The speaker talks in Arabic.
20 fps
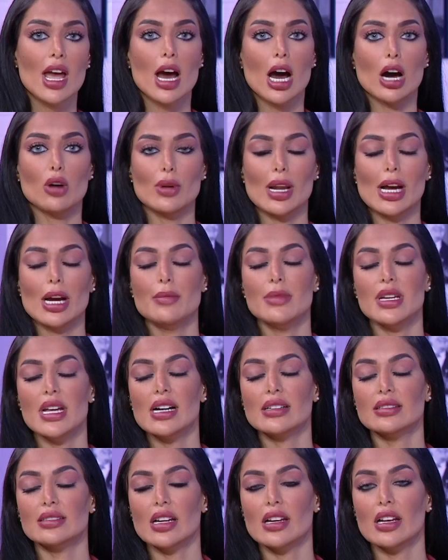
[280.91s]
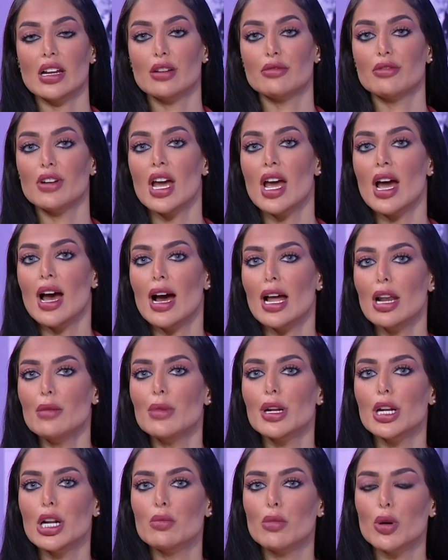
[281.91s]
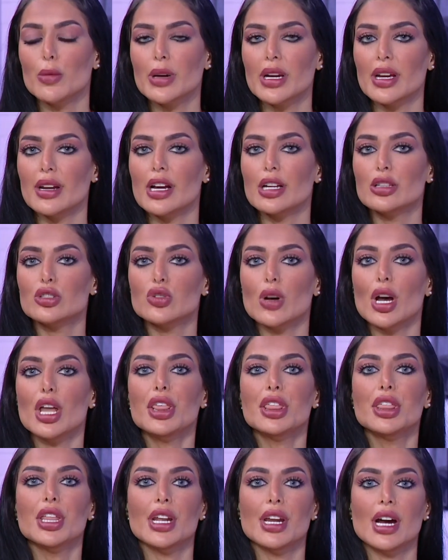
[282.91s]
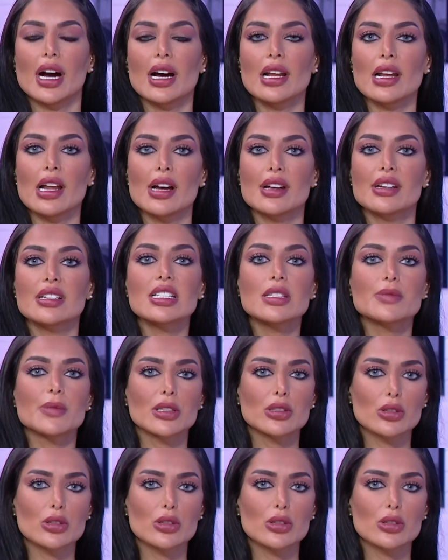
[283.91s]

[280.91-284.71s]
او لحميات الانف هل من الممكن ان تؤثر على نسبه